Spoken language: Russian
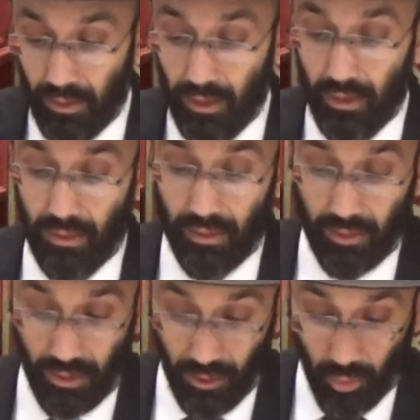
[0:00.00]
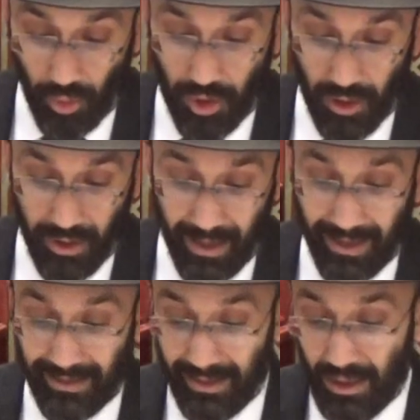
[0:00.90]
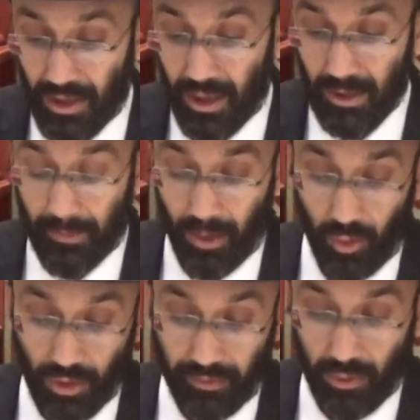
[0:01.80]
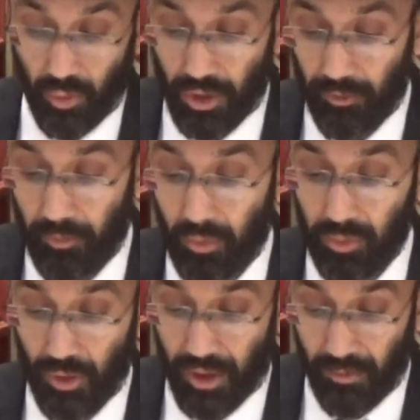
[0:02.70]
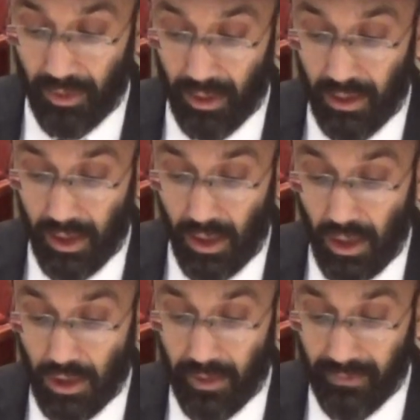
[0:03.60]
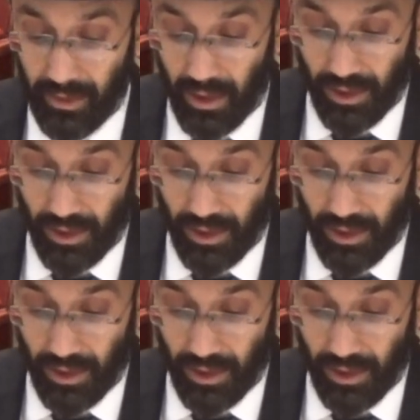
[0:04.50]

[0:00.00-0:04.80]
И, и лучше один час спокойствия души в будущем мире, чем вся